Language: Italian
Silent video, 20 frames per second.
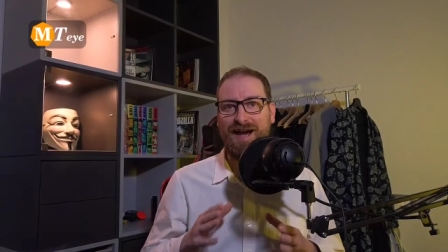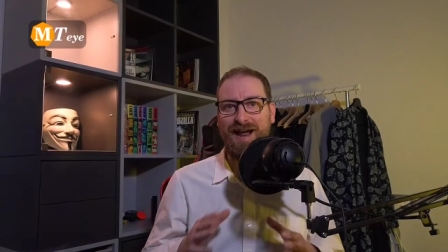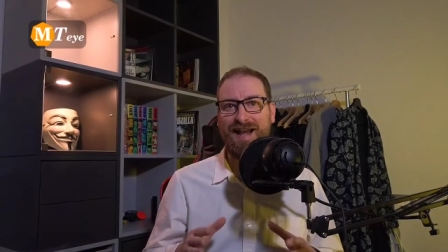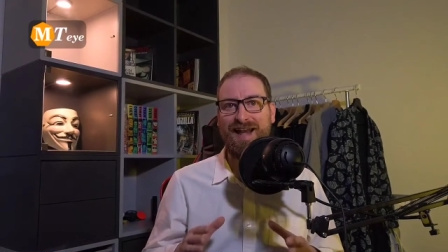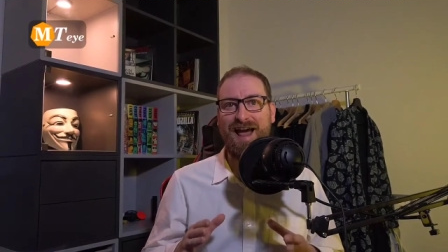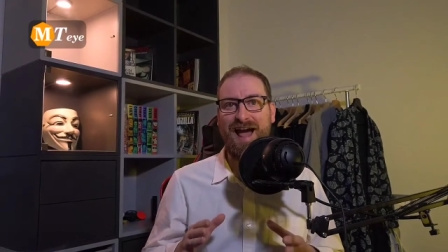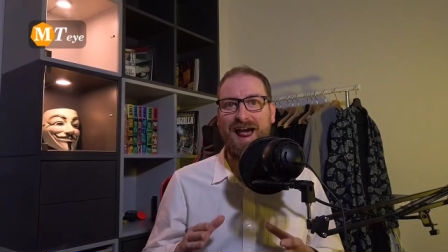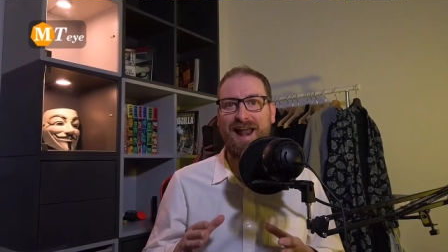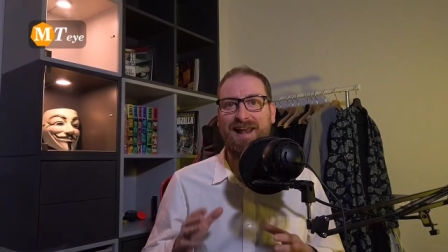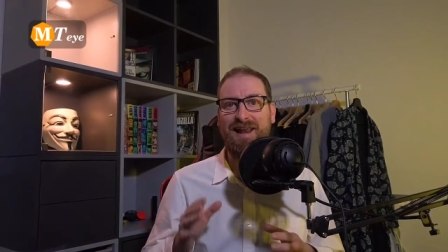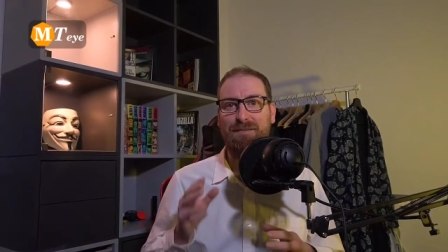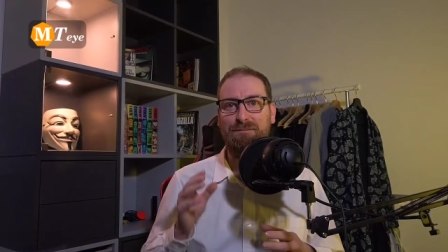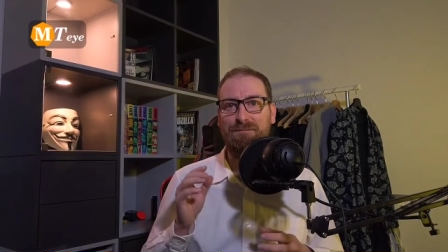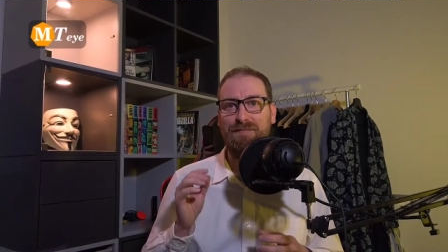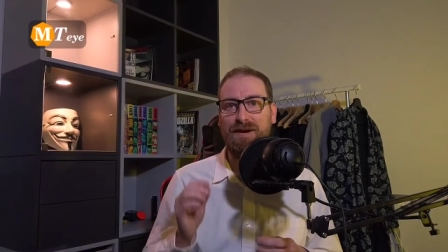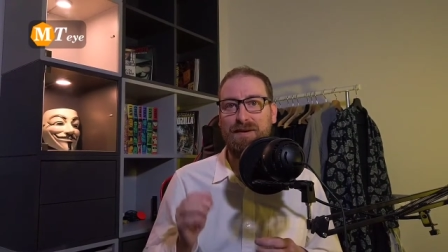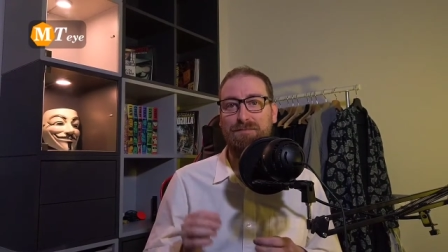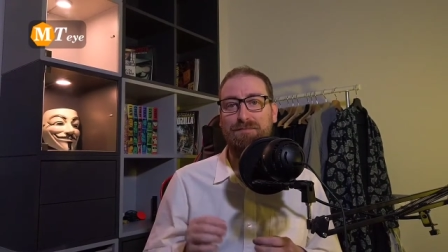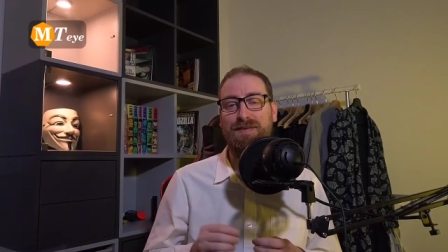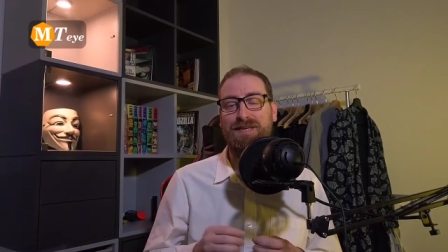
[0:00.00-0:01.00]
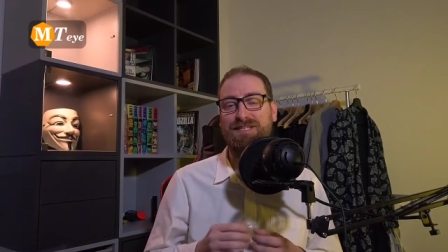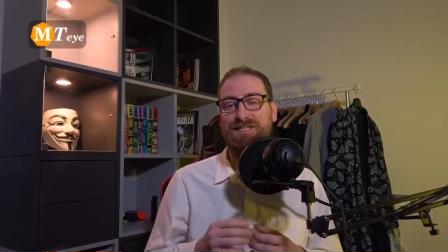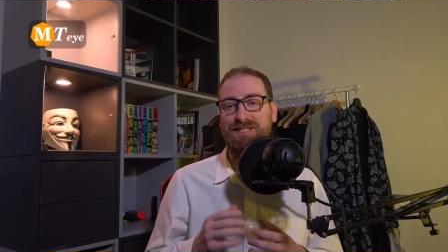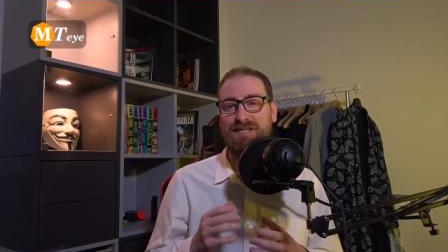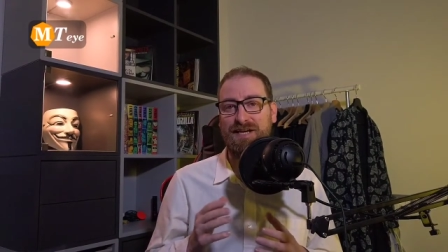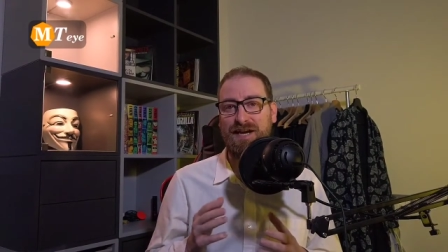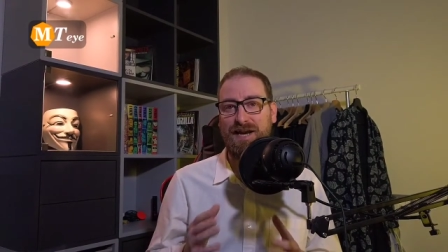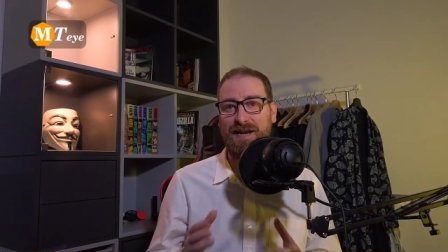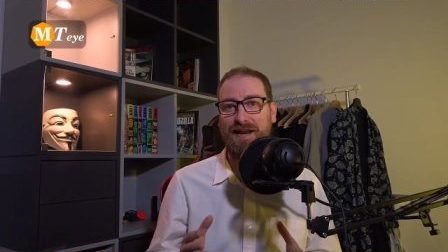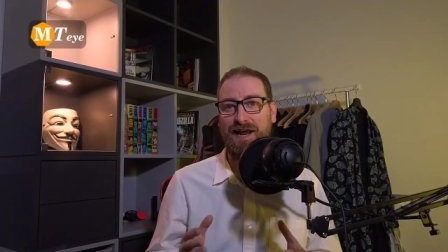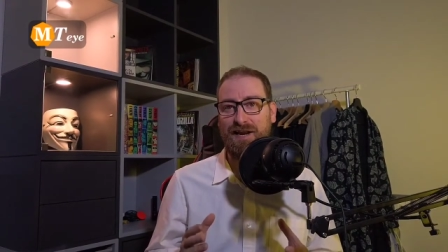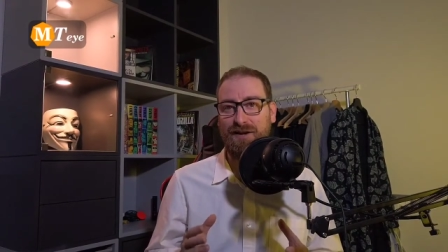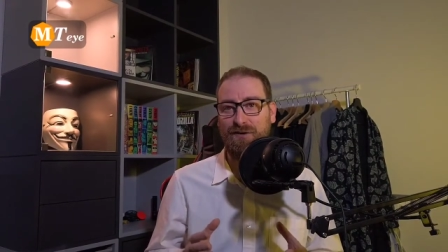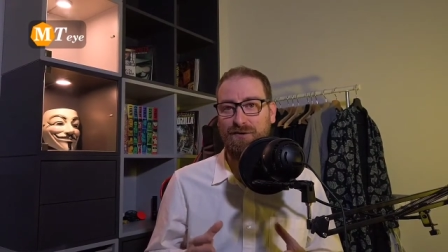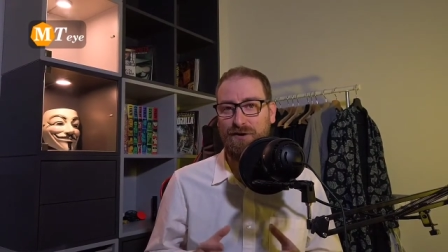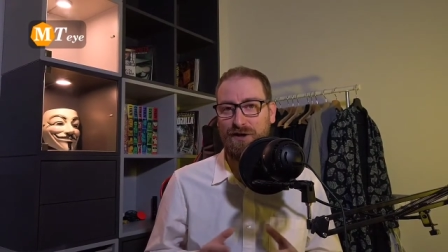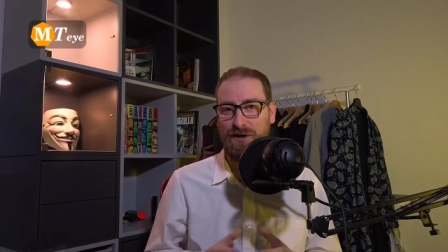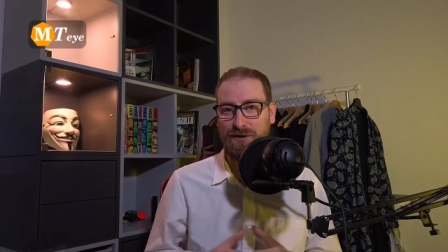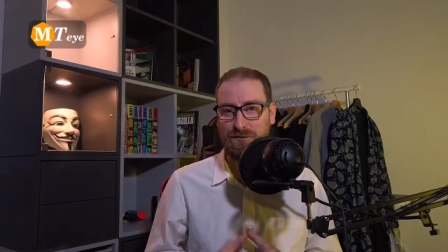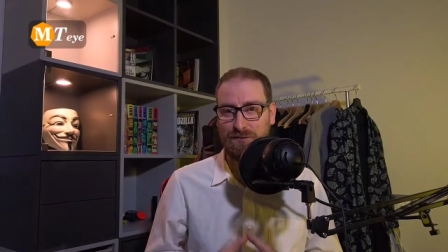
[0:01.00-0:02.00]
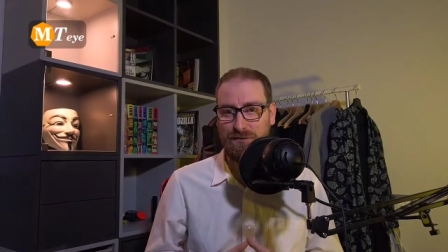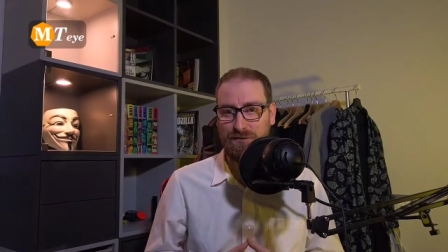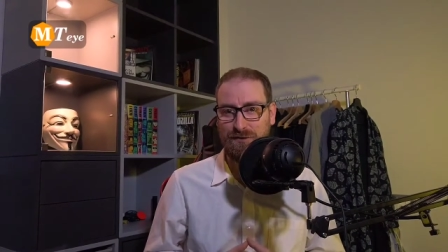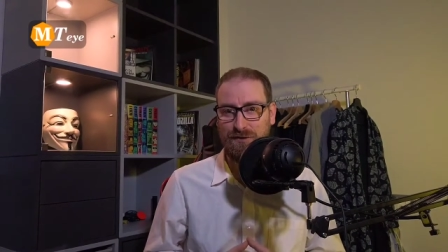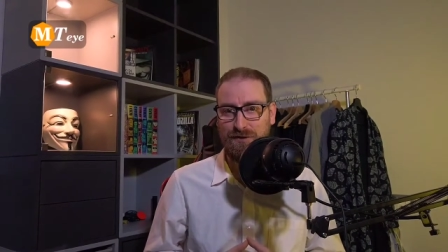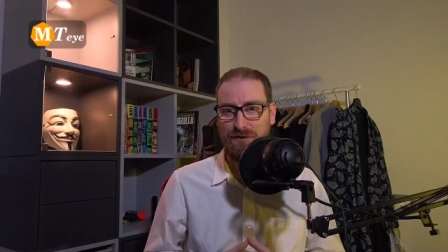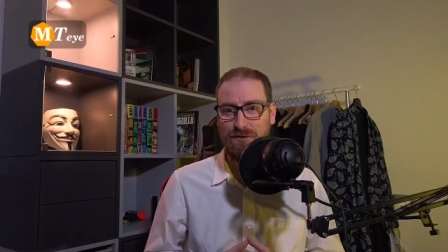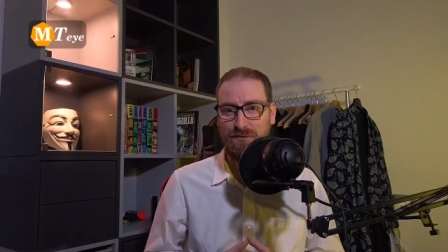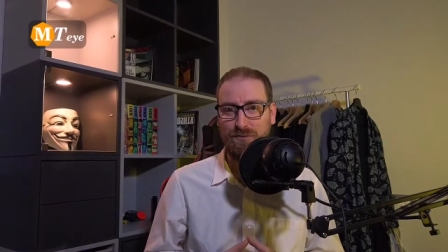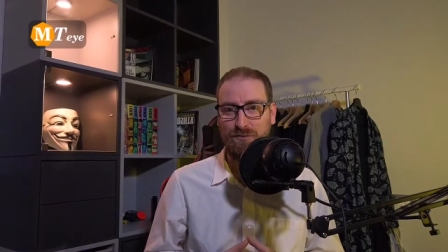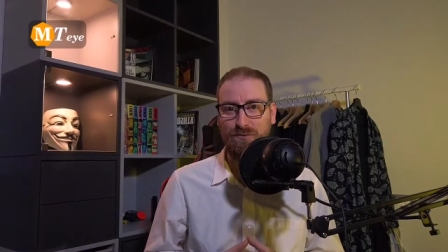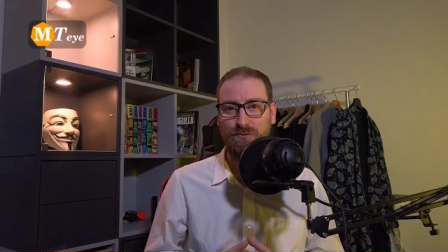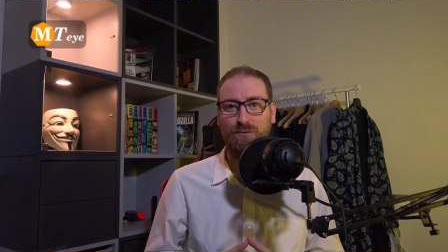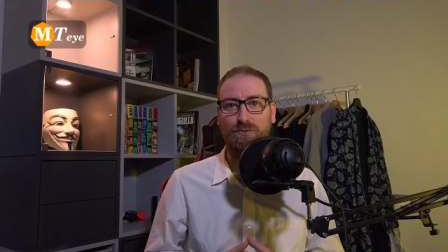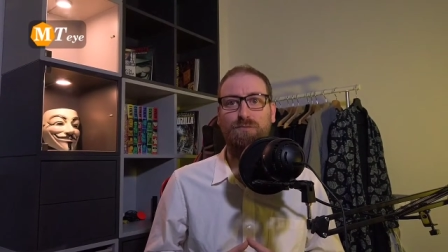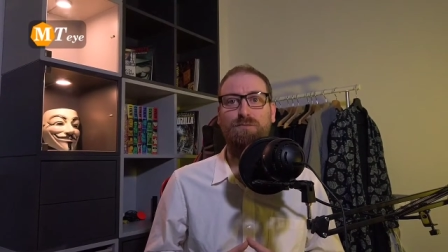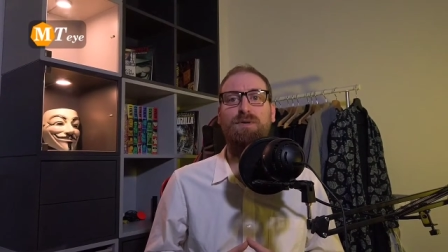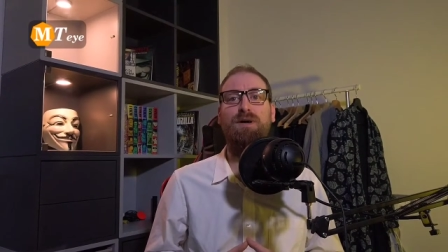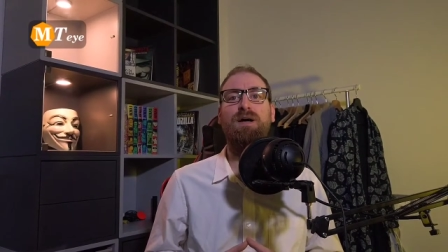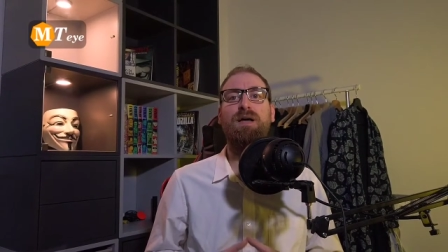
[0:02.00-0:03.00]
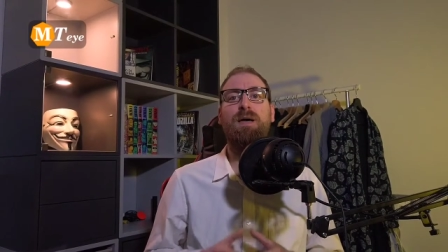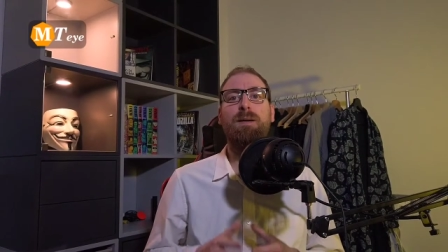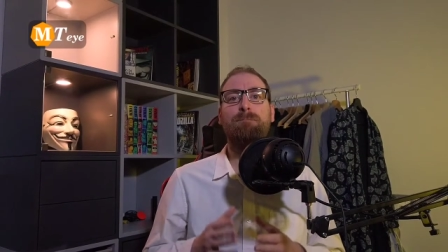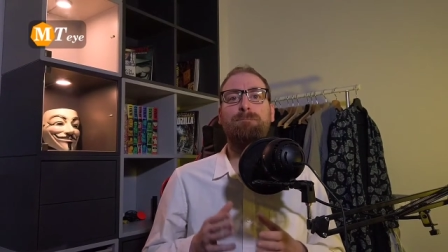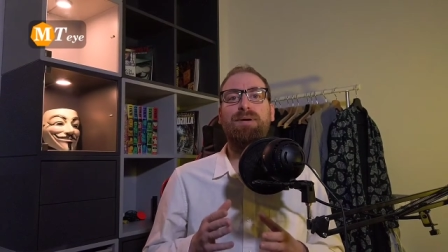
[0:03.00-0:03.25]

canale per piacere all'algoritmo di YouTube.